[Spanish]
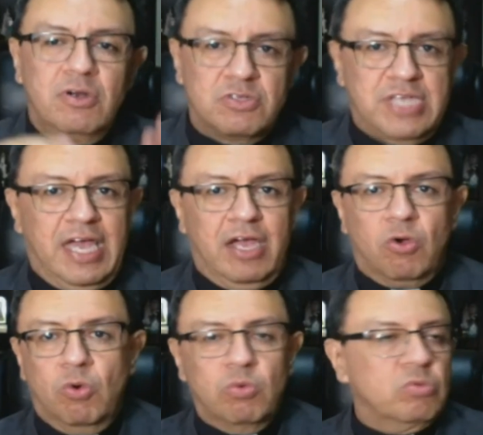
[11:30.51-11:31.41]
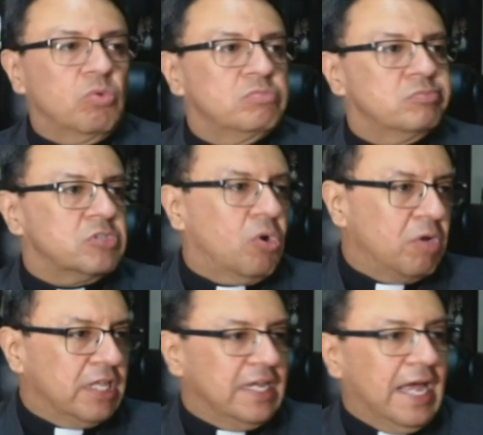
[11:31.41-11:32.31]
O sea, con un, ¿cómo
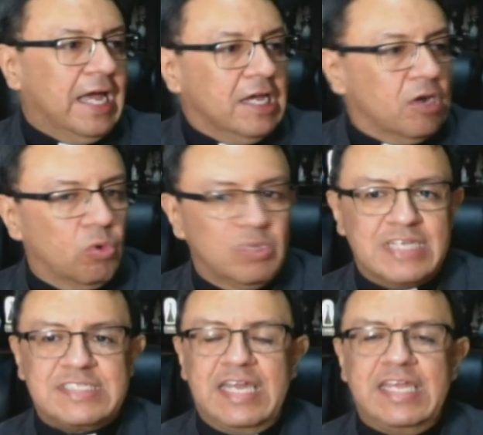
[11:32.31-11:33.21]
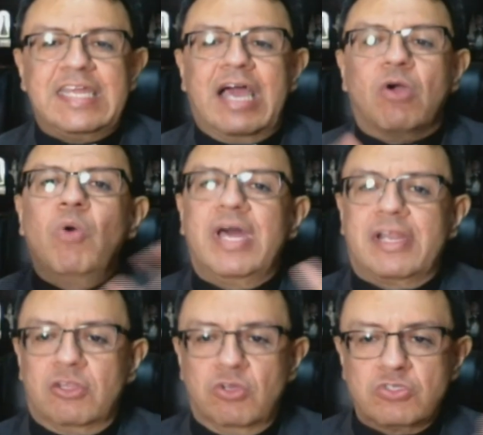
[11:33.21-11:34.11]
le diría? Con una serie de
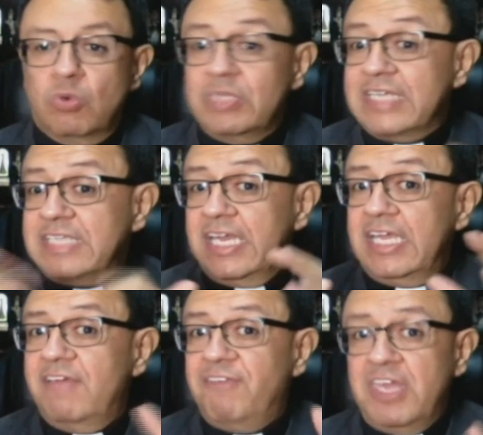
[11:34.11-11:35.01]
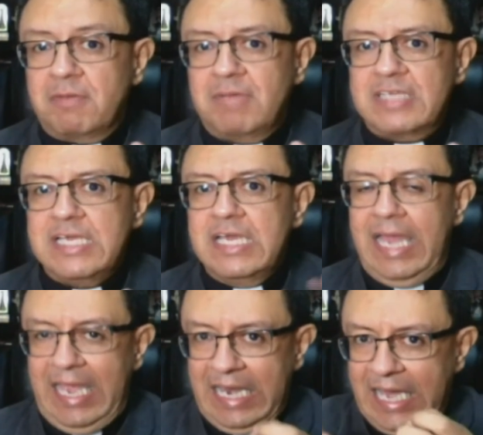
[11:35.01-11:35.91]
acuerdos, con una serie de firmas
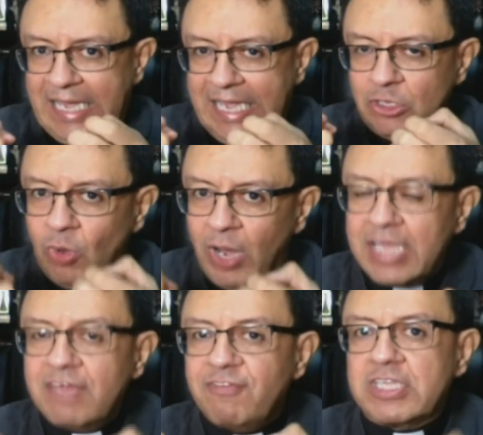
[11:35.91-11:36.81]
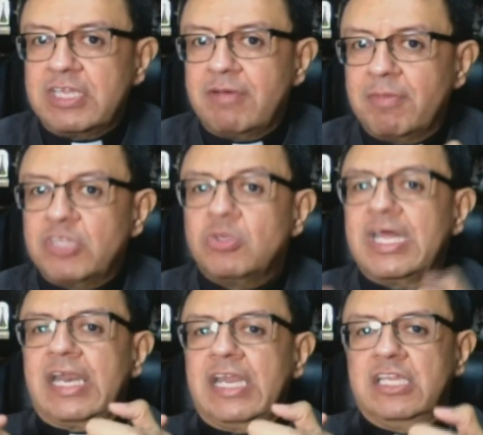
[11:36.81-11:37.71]
en las que no hay efectivamente una
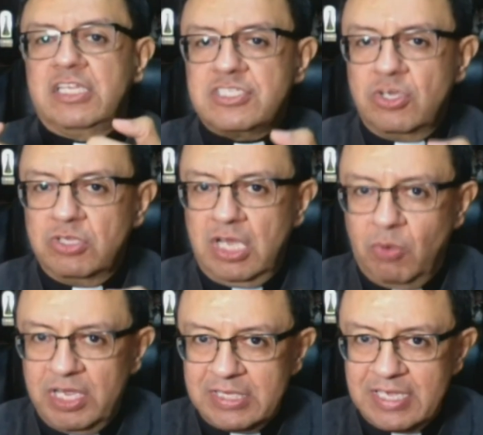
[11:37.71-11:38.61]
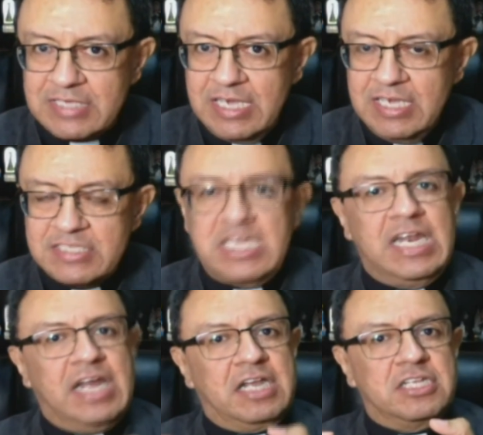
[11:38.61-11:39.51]
rendición de cuentas. Sin
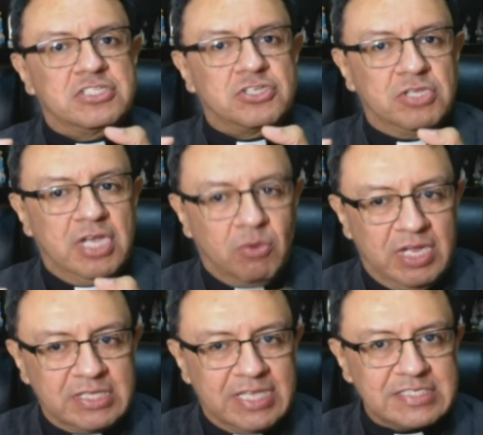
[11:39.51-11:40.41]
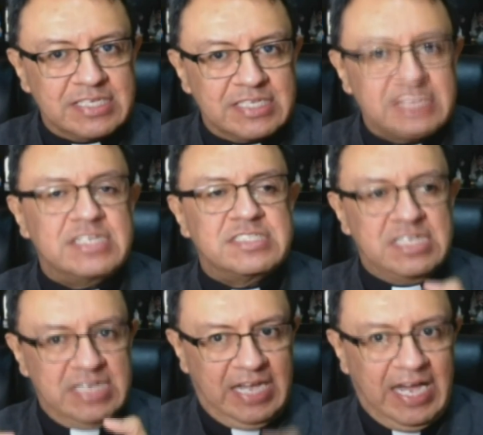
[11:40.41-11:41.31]
la rendición de cuentas, es decir, sin
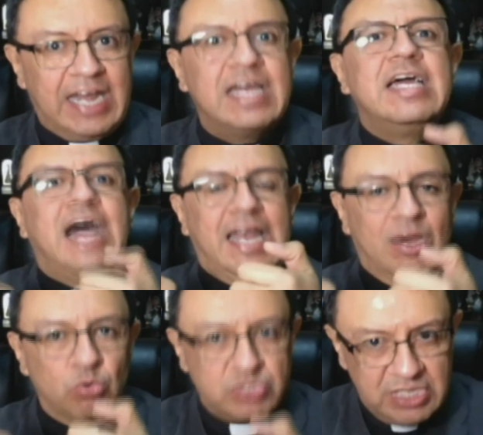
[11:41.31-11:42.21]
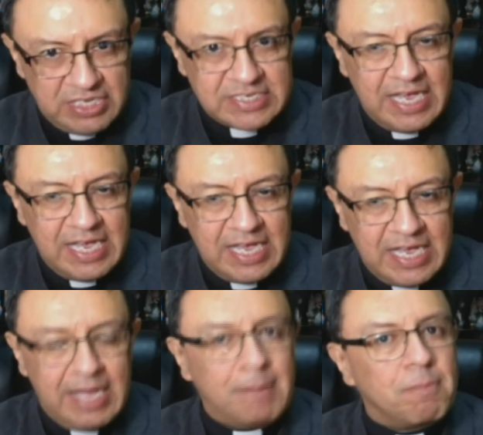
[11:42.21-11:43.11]
llegar a la justicia,
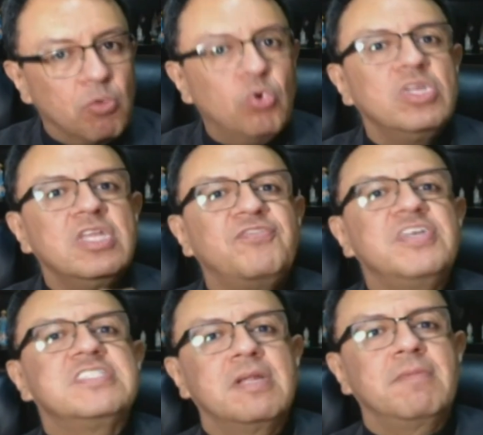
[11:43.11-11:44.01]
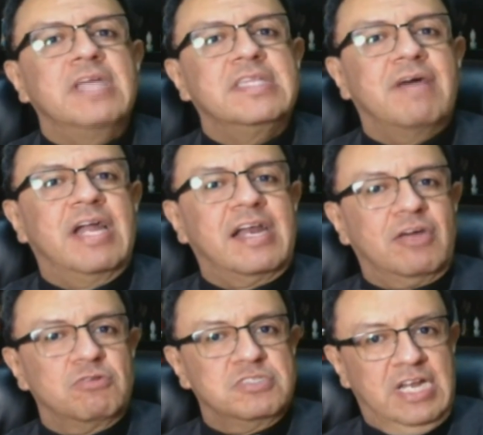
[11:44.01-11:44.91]
muy difícilmente habrá
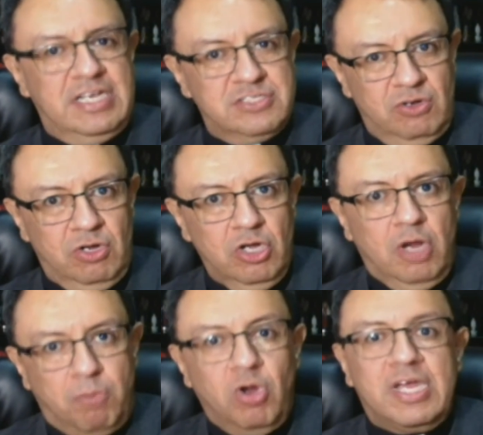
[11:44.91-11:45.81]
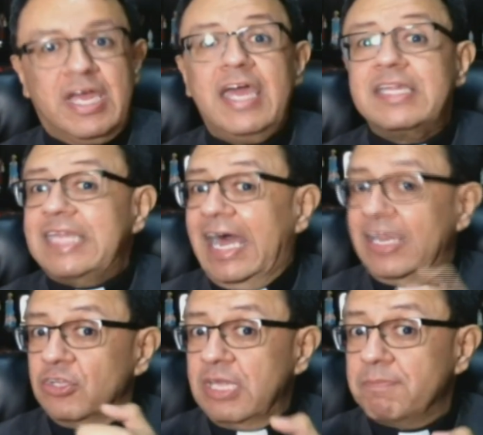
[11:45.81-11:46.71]
reconciliación, porque tarde o
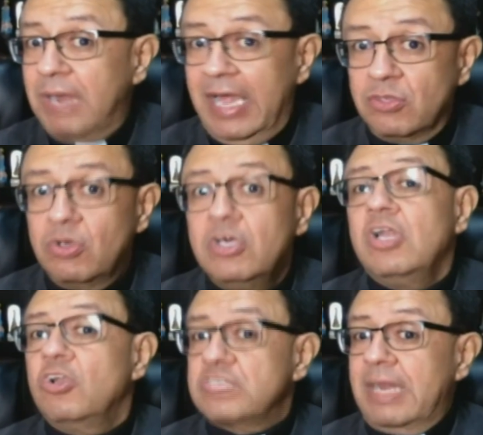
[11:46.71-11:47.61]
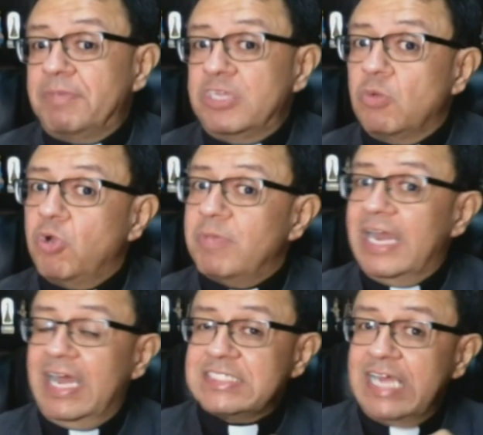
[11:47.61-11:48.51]
temprano los trapitos
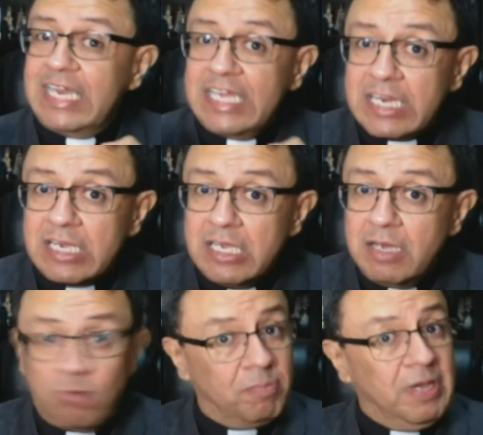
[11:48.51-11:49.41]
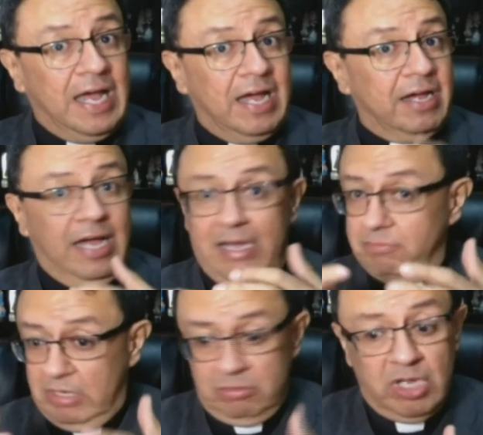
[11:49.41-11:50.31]
volverán a salir, volverán a...
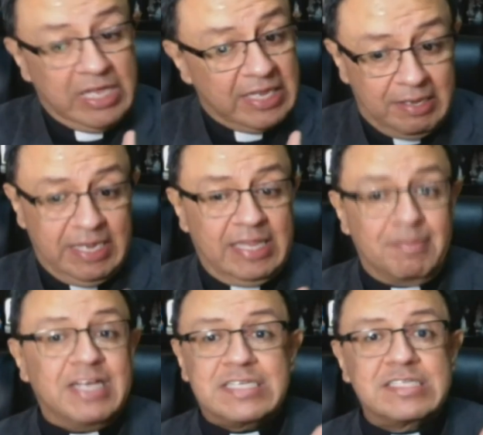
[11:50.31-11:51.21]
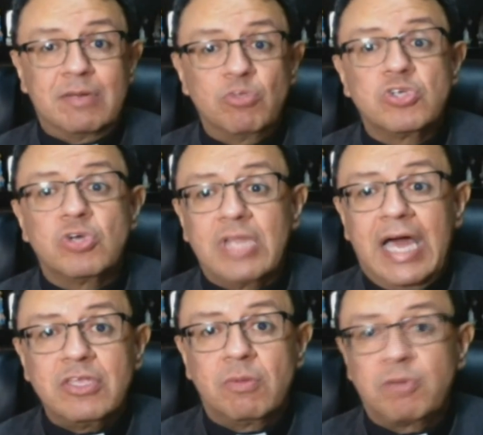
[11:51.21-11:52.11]
Y además hacen mucho
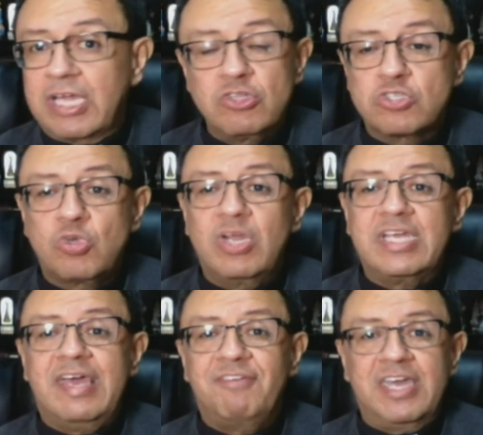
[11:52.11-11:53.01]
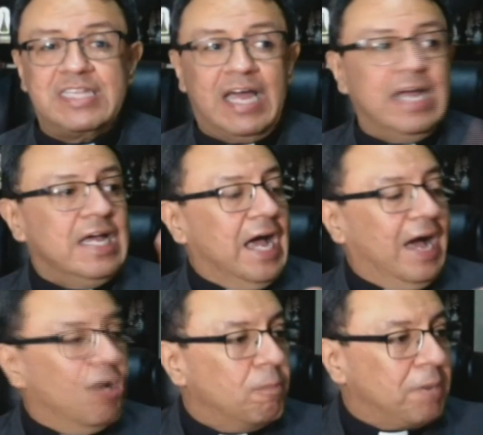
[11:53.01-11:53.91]
daño, porque no solo es que afectan
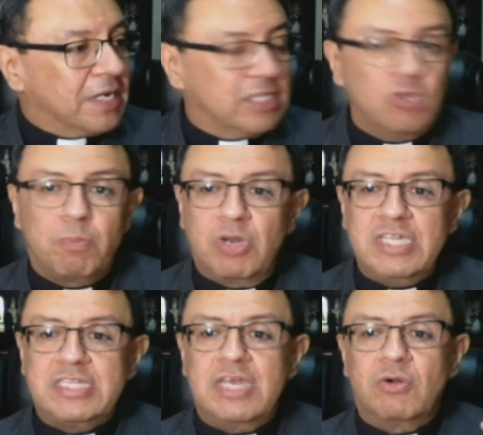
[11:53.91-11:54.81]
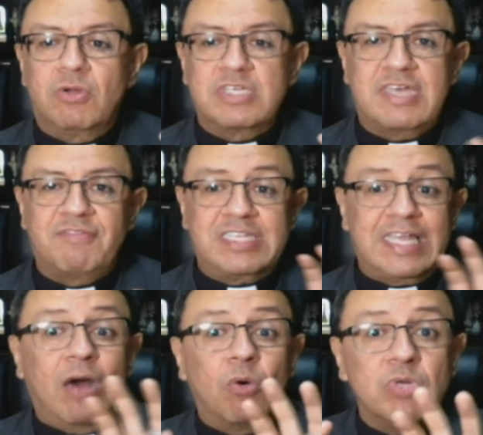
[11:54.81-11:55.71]
a un partido político, no es que afectan
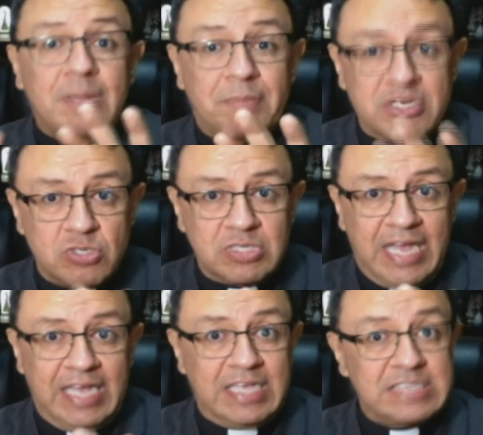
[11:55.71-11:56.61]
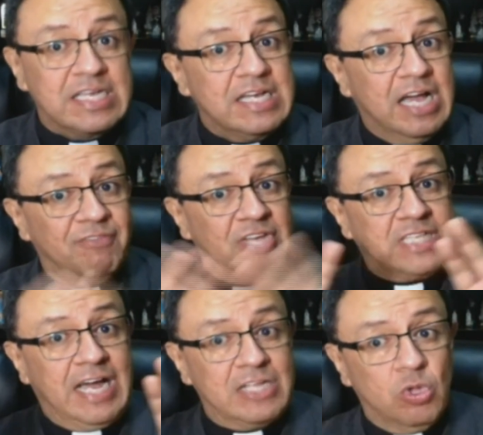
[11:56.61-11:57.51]
a una persona X,
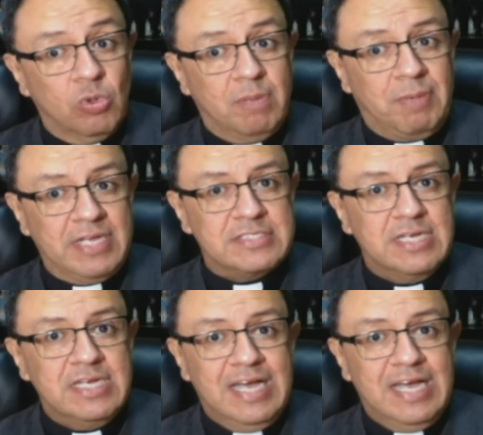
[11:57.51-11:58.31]
afectan a todo el país.